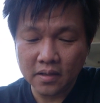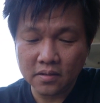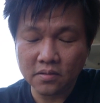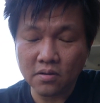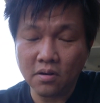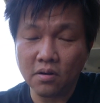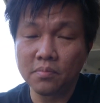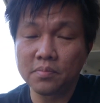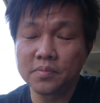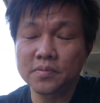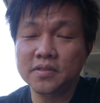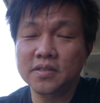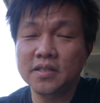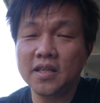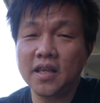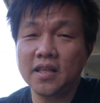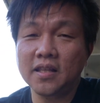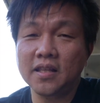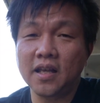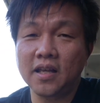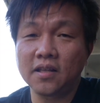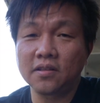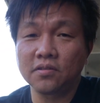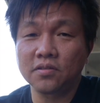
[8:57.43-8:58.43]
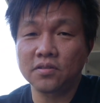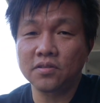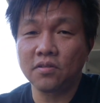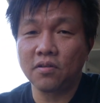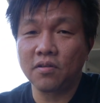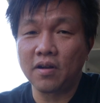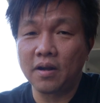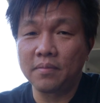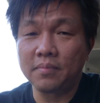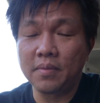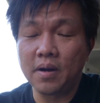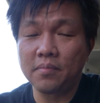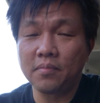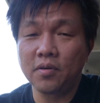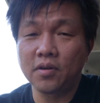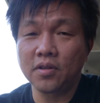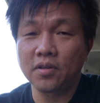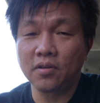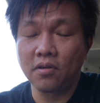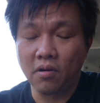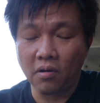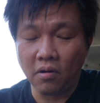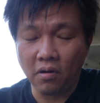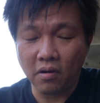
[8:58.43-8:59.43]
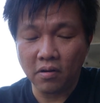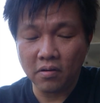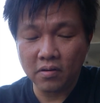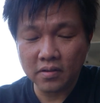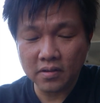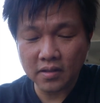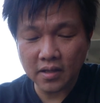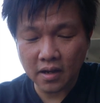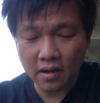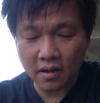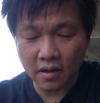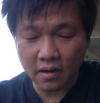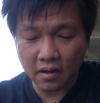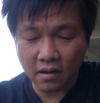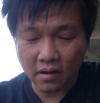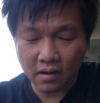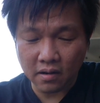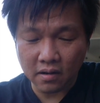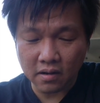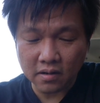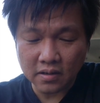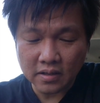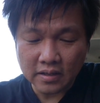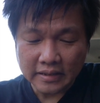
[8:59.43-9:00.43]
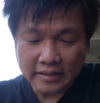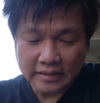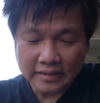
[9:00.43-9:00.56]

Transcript: 動物園内の人が守るよだから